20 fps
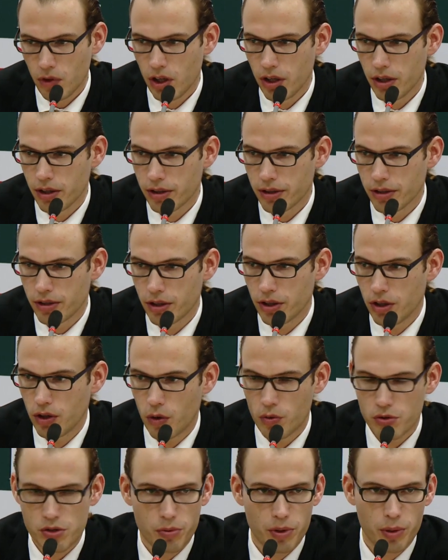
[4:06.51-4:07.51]
äh,
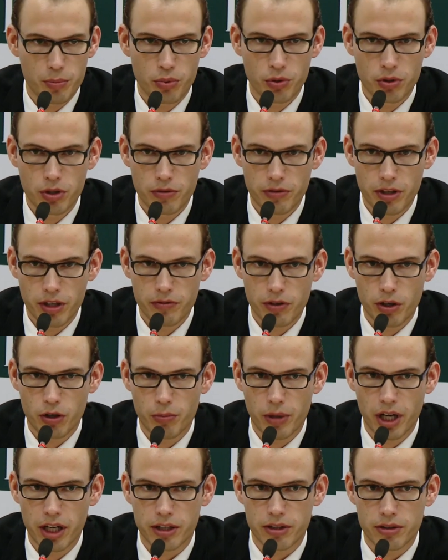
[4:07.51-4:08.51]
umso mehr Punkte werden wir auch
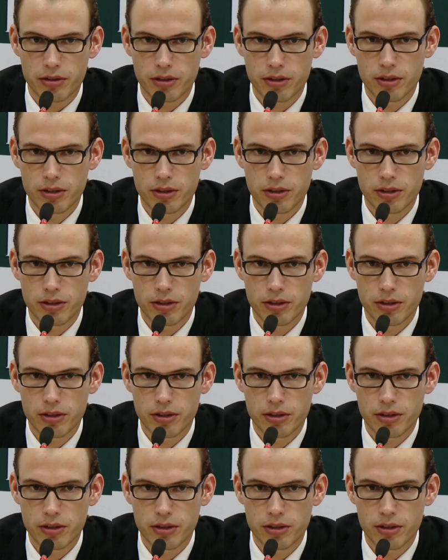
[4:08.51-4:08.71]
machen.